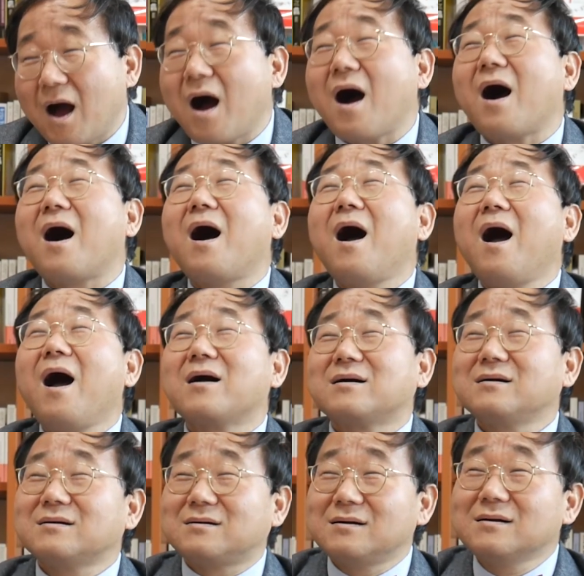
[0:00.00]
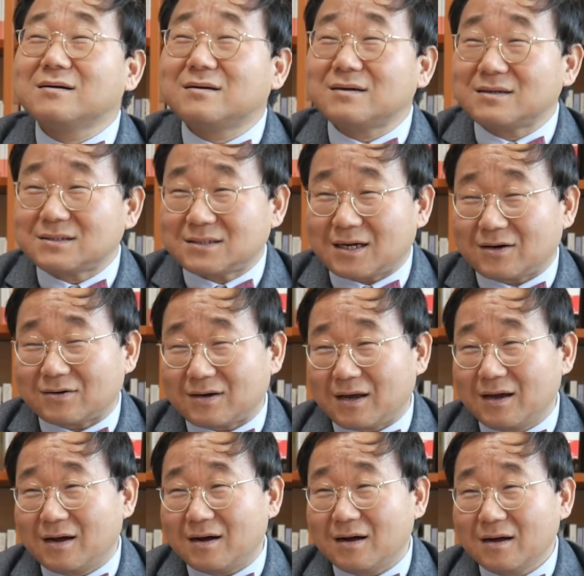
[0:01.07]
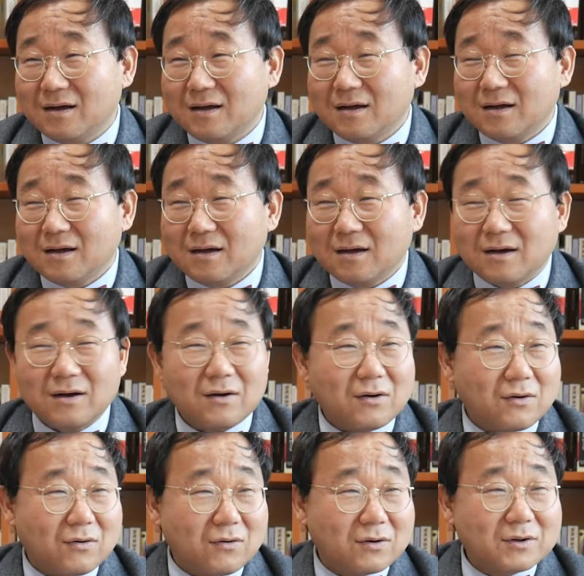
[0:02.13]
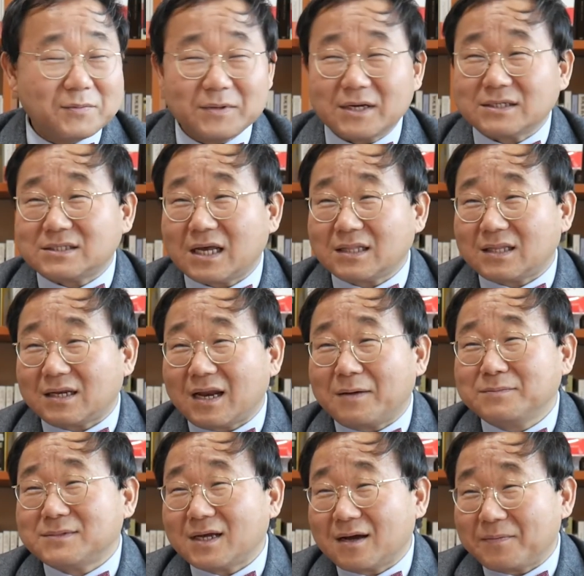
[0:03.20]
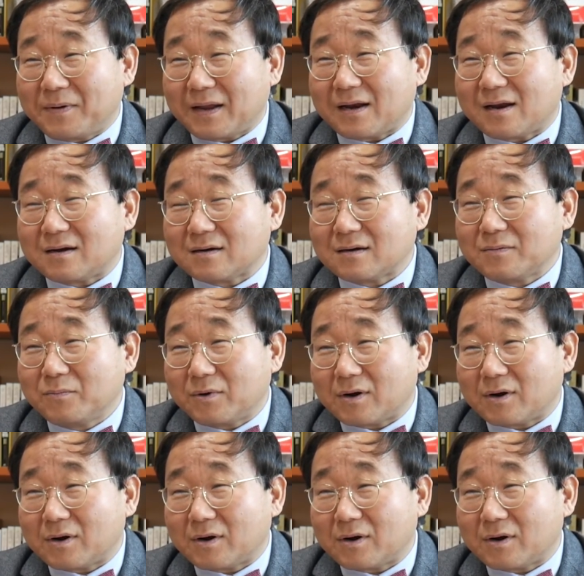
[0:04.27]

아, 그 걸크러쉬라고 아, 그래요? 네, 모르셨어요. 어, 그럼 여자한테 남자가 반하는 건